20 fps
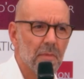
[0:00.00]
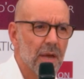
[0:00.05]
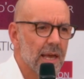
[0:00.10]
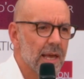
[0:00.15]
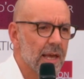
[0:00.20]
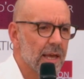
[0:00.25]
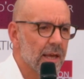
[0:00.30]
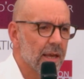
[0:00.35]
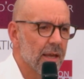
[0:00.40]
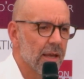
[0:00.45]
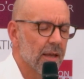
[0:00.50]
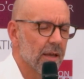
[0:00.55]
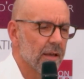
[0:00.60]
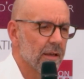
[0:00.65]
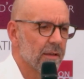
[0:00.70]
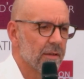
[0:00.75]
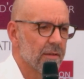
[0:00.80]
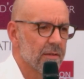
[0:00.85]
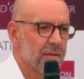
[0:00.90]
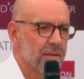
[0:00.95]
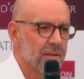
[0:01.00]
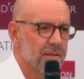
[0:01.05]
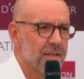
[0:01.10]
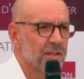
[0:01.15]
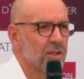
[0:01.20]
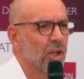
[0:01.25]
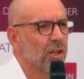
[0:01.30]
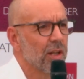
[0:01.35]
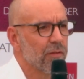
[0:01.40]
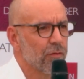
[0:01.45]
mais
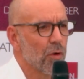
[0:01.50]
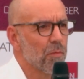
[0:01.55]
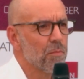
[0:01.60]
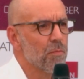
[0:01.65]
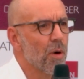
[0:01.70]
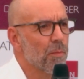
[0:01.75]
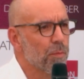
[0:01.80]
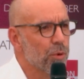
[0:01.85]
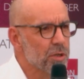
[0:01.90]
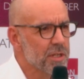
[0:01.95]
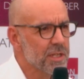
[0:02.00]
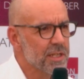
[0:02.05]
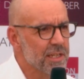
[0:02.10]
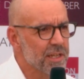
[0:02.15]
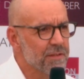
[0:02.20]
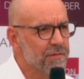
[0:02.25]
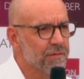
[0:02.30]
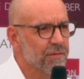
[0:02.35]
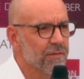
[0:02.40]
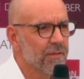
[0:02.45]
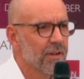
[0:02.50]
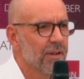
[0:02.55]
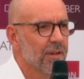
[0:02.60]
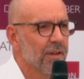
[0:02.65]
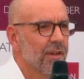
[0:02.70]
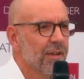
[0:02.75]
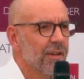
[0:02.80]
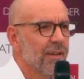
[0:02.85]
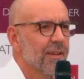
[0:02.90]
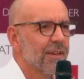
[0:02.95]
c'est un développement positif,
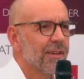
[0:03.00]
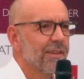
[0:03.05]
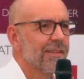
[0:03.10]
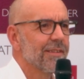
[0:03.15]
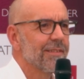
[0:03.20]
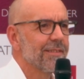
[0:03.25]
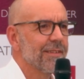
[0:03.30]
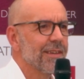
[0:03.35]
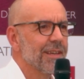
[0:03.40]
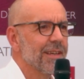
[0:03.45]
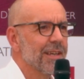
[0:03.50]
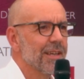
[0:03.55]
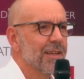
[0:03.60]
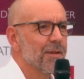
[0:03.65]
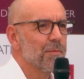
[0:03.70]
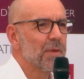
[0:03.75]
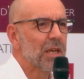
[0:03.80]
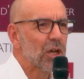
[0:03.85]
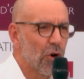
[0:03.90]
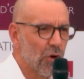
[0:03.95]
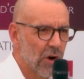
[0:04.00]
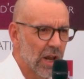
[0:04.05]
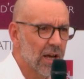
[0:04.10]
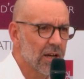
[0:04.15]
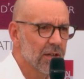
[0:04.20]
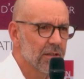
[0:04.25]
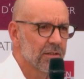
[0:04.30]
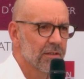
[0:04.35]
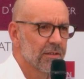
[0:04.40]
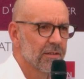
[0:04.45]
ces
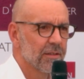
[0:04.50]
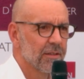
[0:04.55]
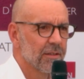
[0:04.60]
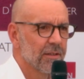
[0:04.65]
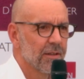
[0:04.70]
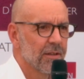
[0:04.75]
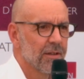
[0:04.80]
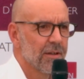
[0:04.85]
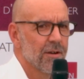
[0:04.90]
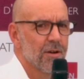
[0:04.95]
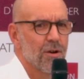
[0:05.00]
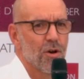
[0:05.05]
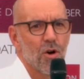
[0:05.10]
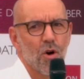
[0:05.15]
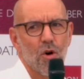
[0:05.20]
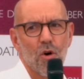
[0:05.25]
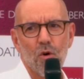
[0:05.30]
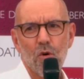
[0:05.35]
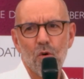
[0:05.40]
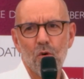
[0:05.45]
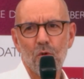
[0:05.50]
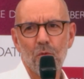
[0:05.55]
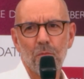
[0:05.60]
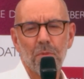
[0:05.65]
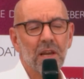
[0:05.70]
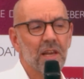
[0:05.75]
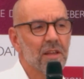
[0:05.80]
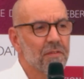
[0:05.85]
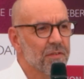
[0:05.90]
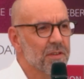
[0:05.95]
migrants-là ont
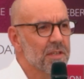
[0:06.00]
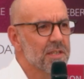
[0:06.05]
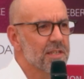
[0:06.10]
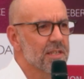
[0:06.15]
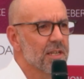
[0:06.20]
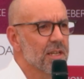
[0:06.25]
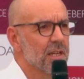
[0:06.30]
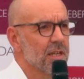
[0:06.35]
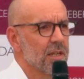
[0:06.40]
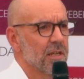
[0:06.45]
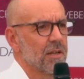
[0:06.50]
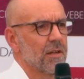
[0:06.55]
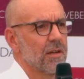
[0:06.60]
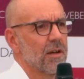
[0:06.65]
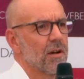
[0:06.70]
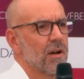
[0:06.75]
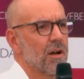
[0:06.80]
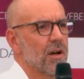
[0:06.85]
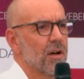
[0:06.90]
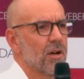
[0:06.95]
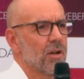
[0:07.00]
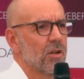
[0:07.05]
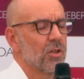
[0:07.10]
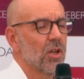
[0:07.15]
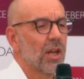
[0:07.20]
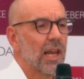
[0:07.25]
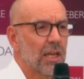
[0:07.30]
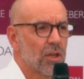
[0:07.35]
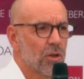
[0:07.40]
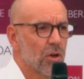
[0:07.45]
bénéficié
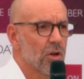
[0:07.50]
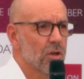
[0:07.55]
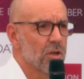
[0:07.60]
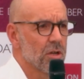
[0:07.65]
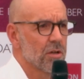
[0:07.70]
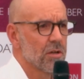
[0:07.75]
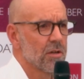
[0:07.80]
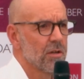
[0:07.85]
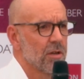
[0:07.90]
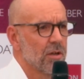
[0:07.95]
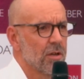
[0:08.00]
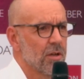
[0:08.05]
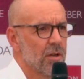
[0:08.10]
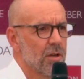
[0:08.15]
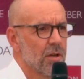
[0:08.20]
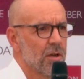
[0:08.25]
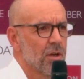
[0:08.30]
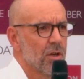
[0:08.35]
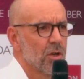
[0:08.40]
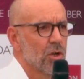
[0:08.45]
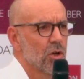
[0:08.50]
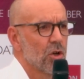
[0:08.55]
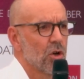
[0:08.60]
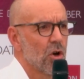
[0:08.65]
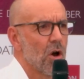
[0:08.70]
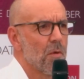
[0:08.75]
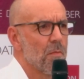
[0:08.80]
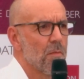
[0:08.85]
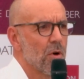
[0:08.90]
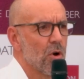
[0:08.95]
euh, d'un accueil
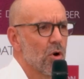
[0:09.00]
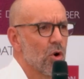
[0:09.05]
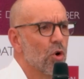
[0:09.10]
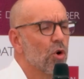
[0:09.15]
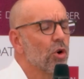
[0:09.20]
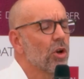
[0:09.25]
comme